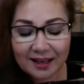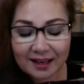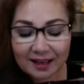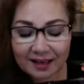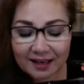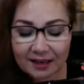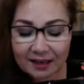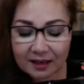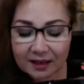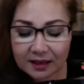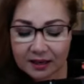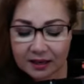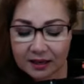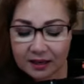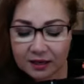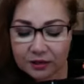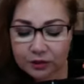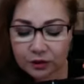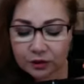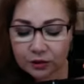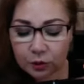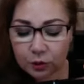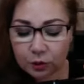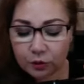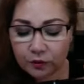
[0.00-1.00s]
Đó.
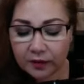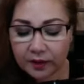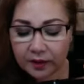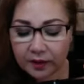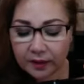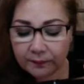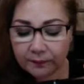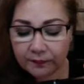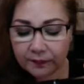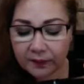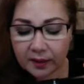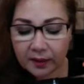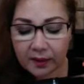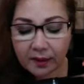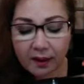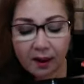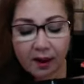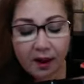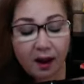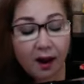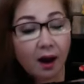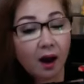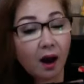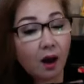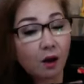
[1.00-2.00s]
Rồi thưa quý vị,
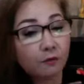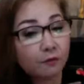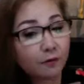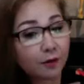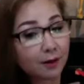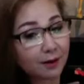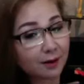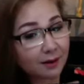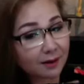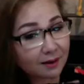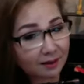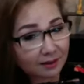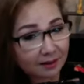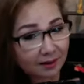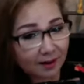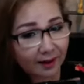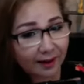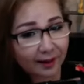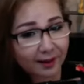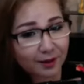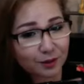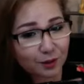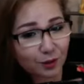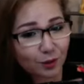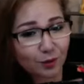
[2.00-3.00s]
hơn phân nửa
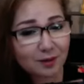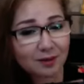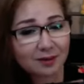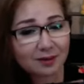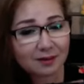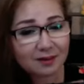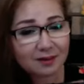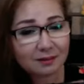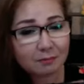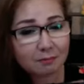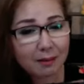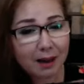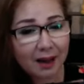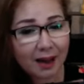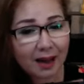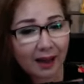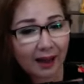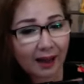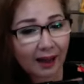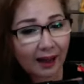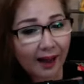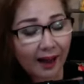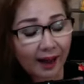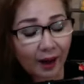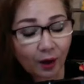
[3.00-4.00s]
cái số lượng mà
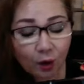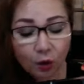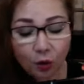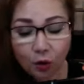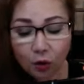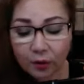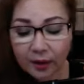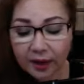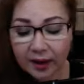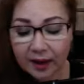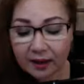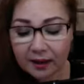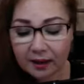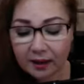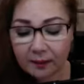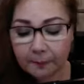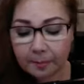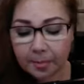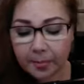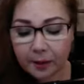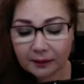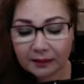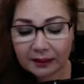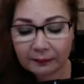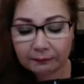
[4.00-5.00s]
hyaluronic đó
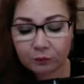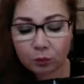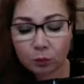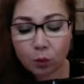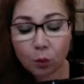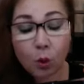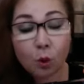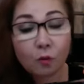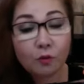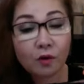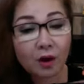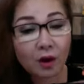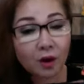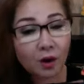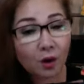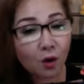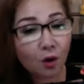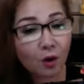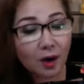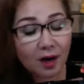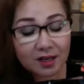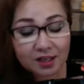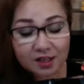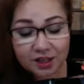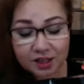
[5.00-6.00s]
nó tập trung khu vực
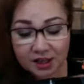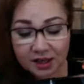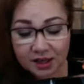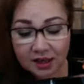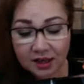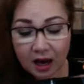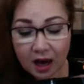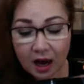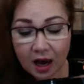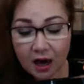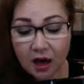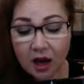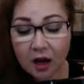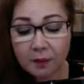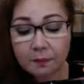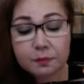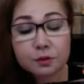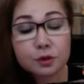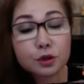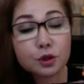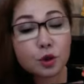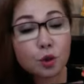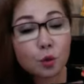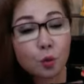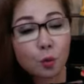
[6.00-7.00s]
collagen ở lớp
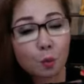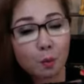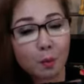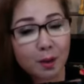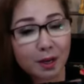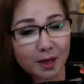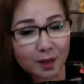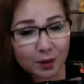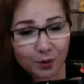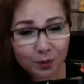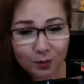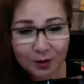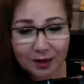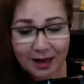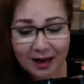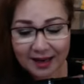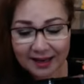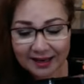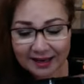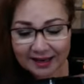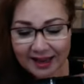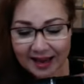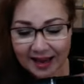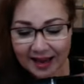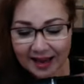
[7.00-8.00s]
trung bì của
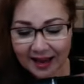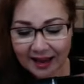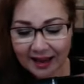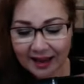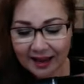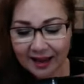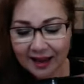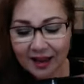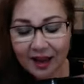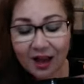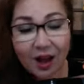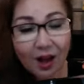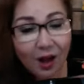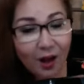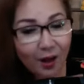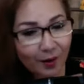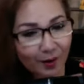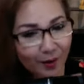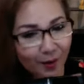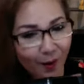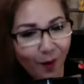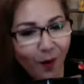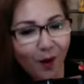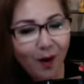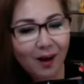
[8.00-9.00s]
làn da.
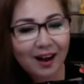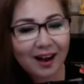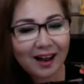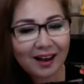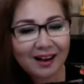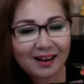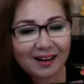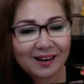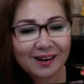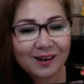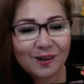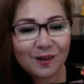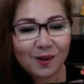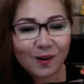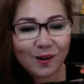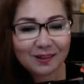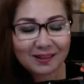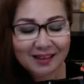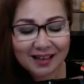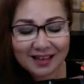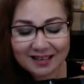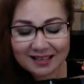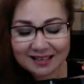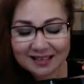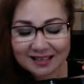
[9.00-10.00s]
Đó là lý do
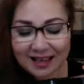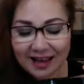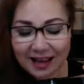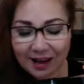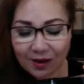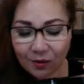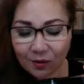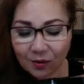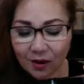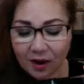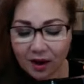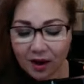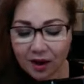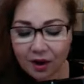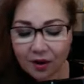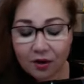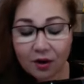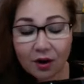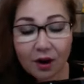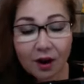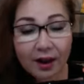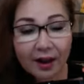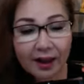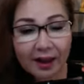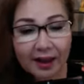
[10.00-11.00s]
tại sao
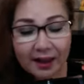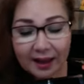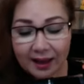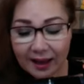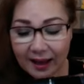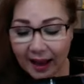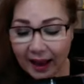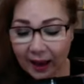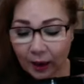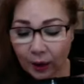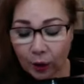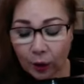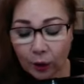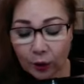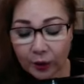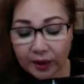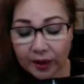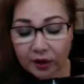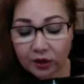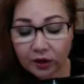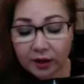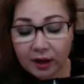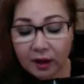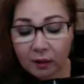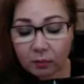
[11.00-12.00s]
cái hyaluronic
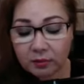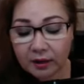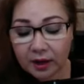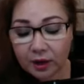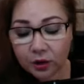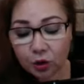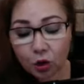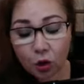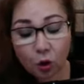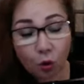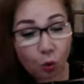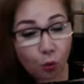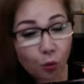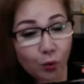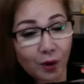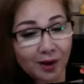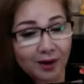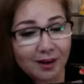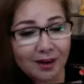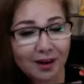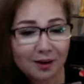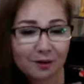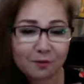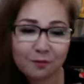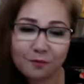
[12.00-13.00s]
nó đóng vai trò quyết
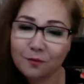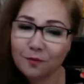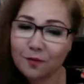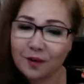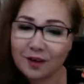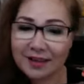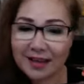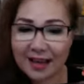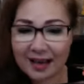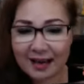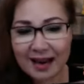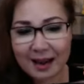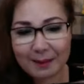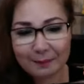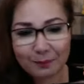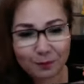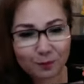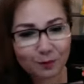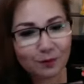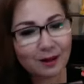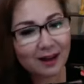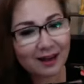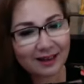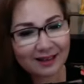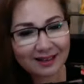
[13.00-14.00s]
định với vẻ đẹp
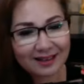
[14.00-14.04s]
của làn